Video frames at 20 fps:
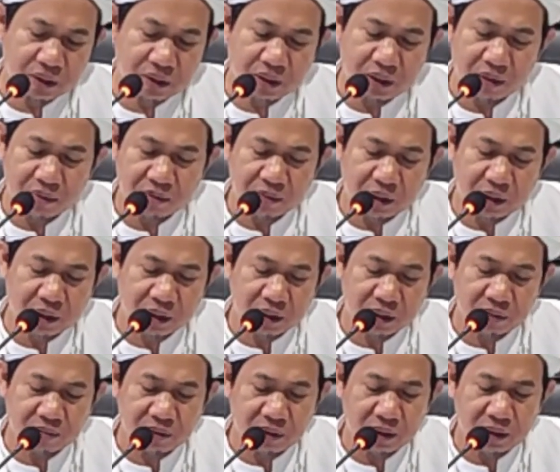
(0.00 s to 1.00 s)
Lam
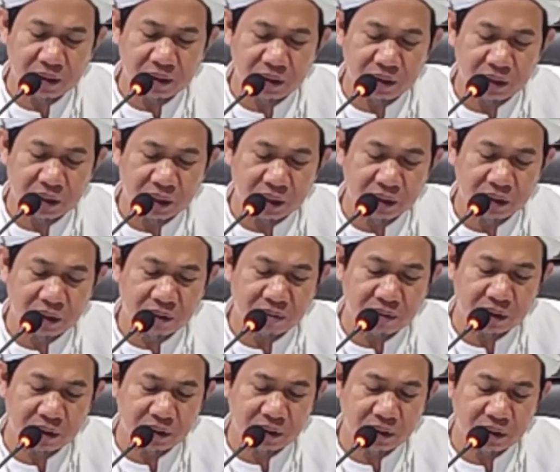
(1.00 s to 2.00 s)
akib ala
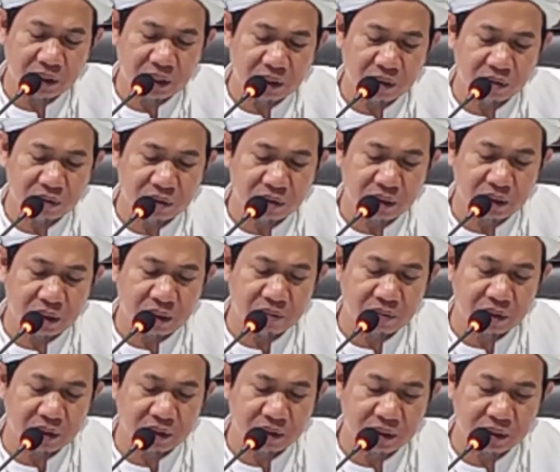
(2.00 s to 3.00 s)
tarjamati Aku
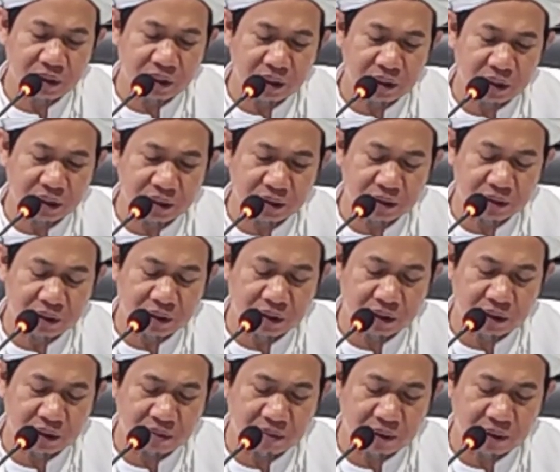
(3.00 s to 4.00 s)
tidak berhenti atas
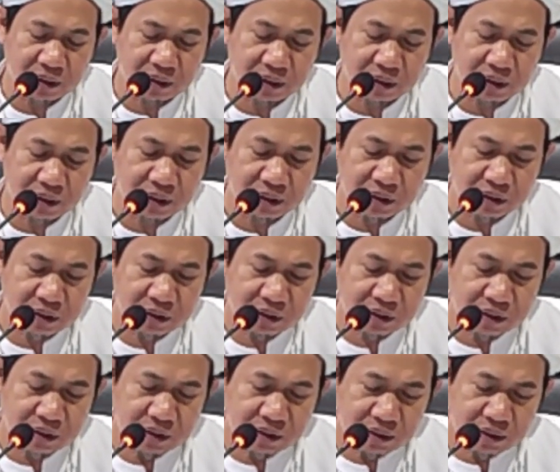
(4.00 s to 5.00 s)
terjamahnya
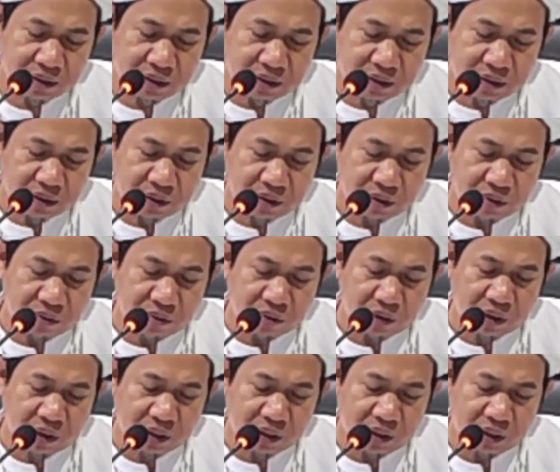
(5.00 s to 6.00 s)

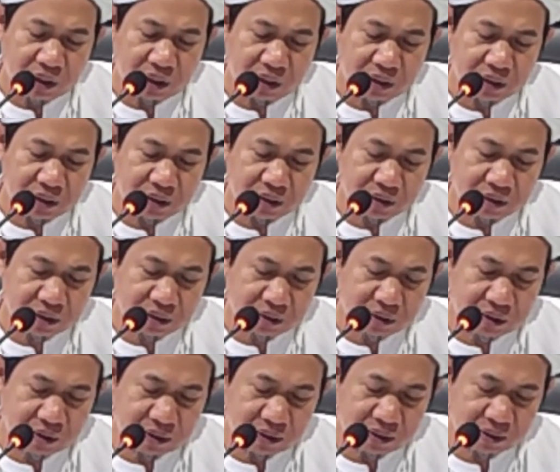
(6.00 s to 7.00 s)
Waqila
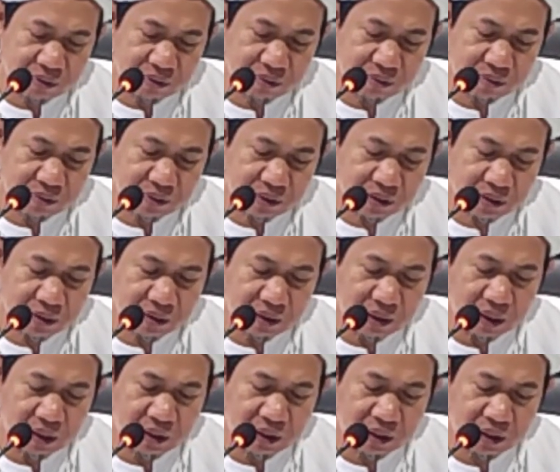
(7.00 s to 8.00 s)

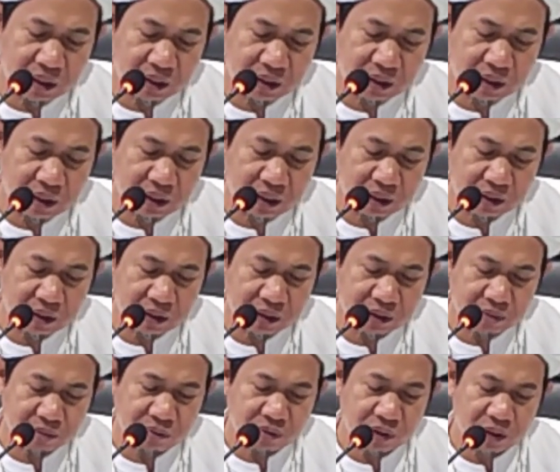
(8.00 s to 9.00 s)
Dan dikatakan
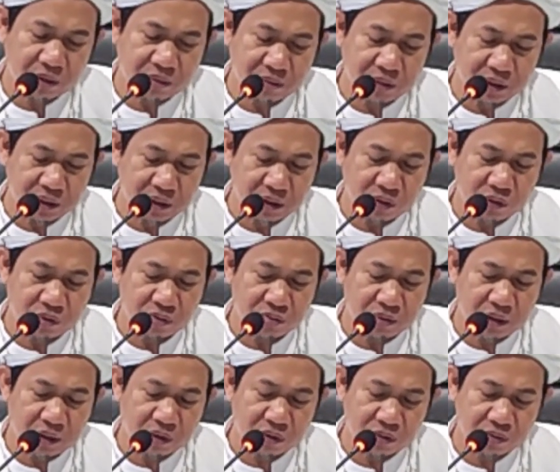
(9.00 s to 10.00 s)
ismu namanya
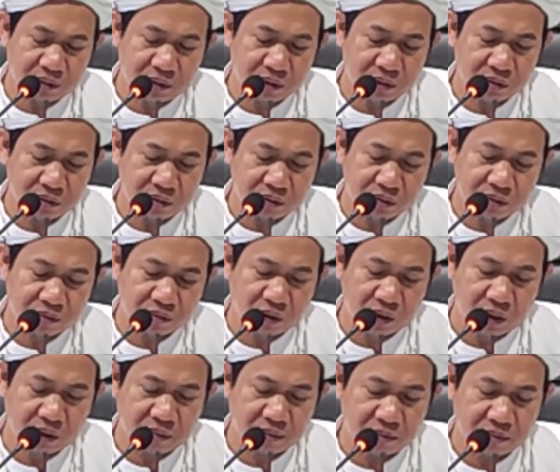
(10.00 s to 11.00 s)
Umar bin
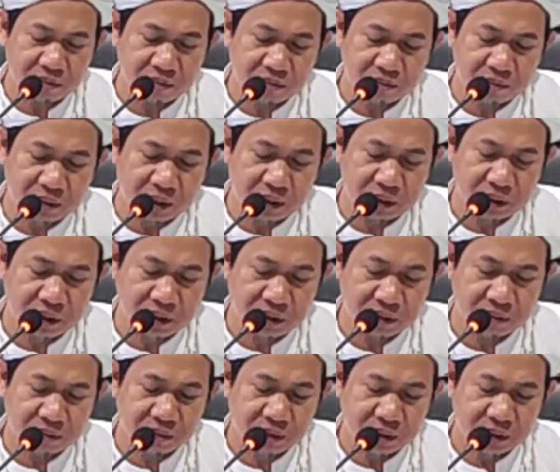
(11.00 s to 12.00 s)
Muhammad
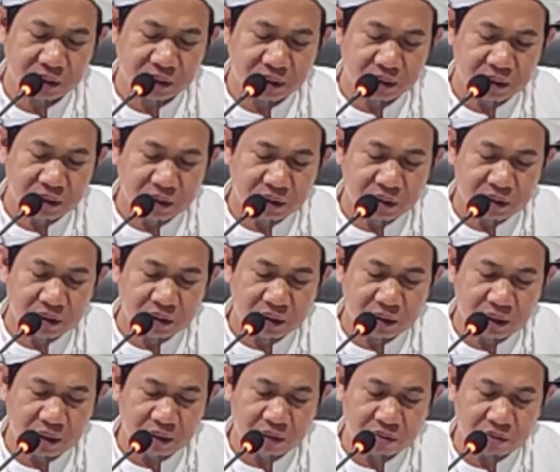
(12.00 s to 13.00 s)

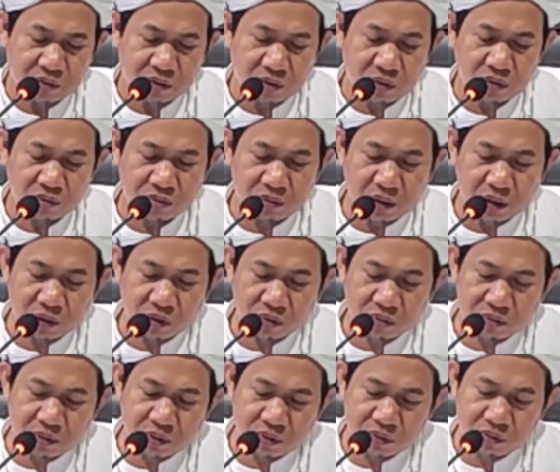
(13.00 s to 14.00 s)
Ya Umar
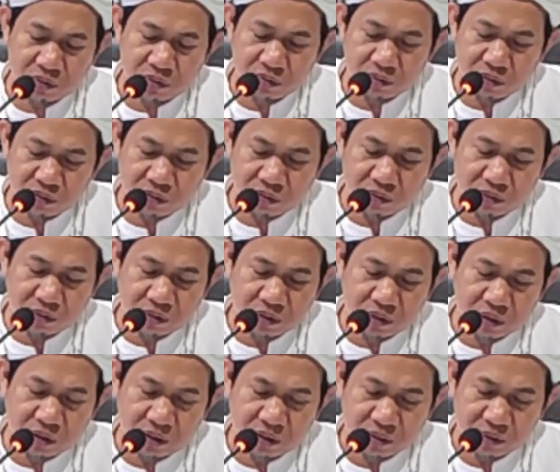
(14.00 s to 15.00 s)
bin
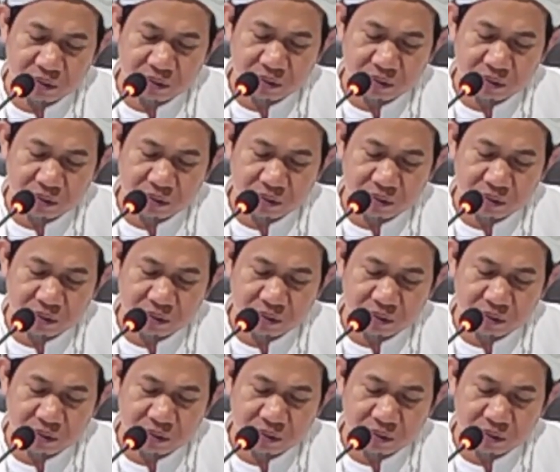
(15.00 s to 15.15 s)
ya,